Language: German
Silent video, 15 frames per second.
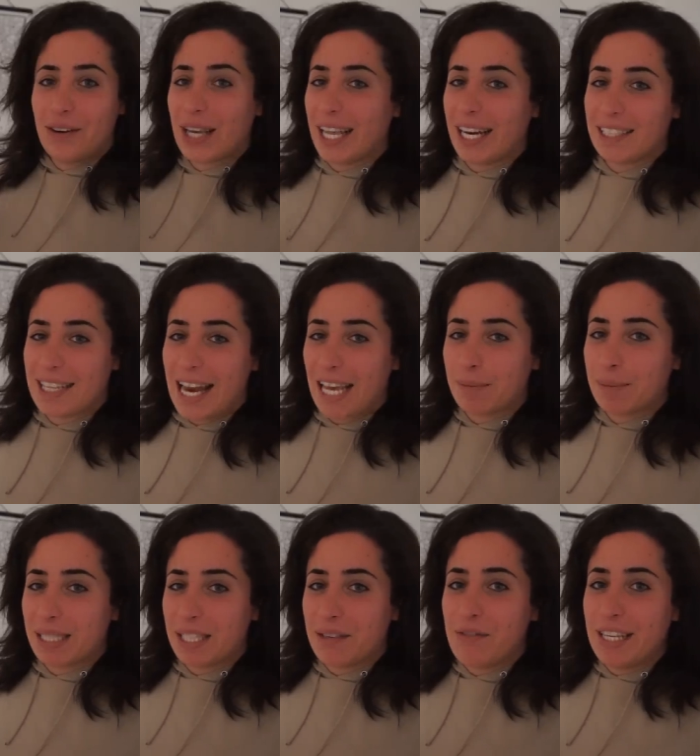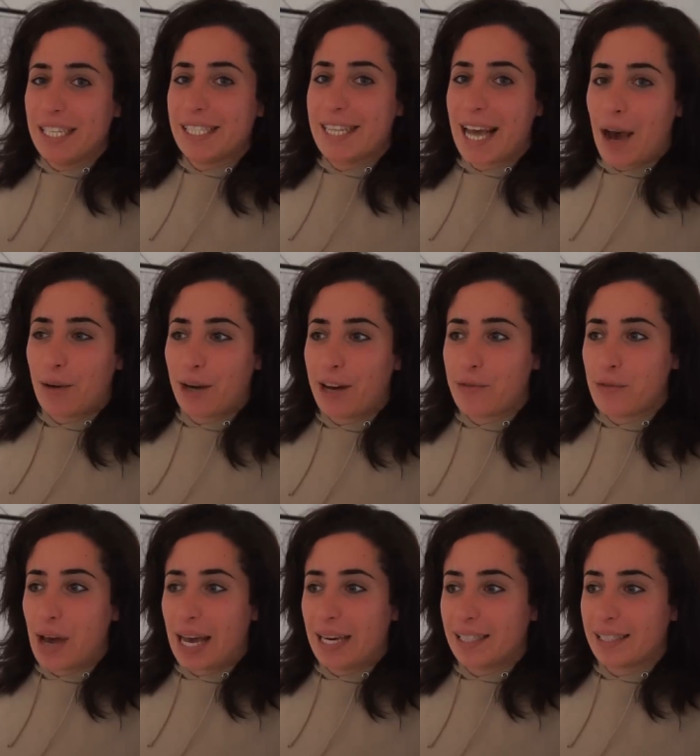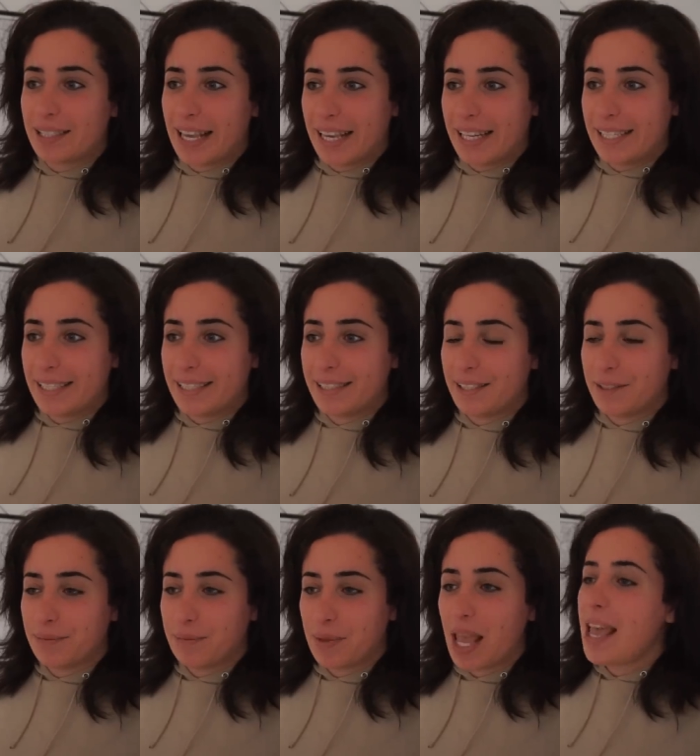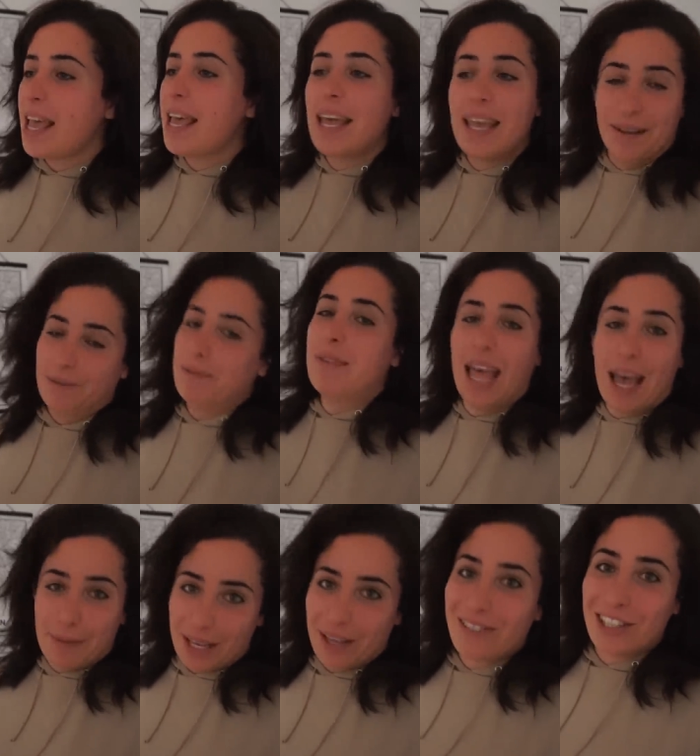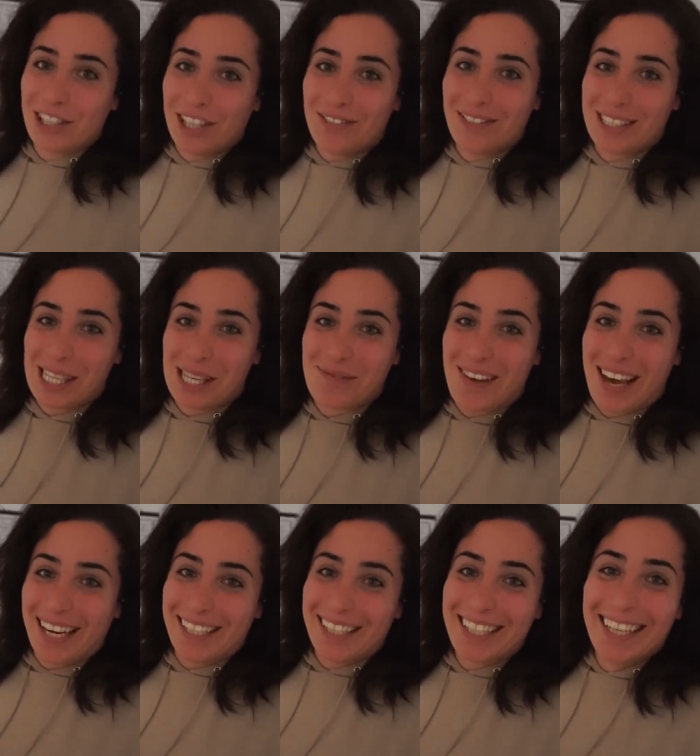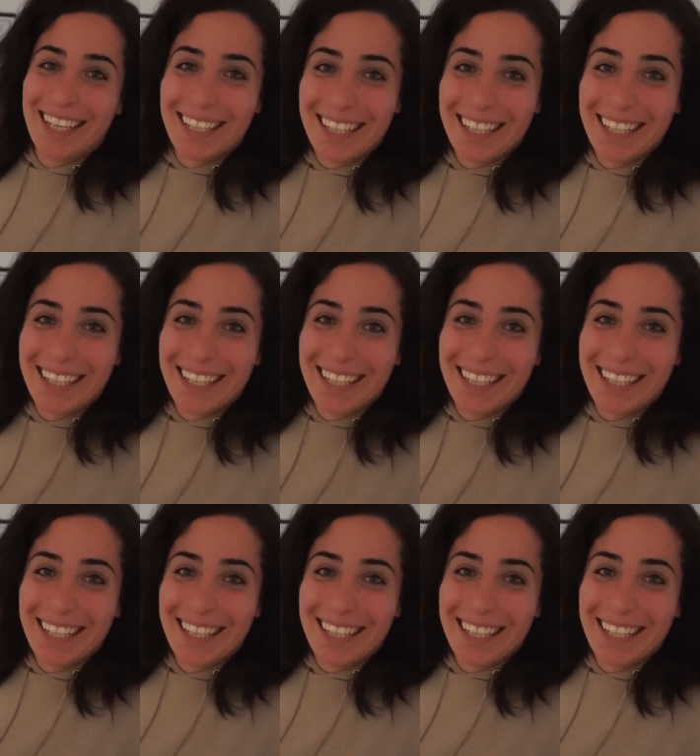Okay, das klang ein bisschen wie ein Downer für alle Singles. Aber ihr versteht, was ich meine.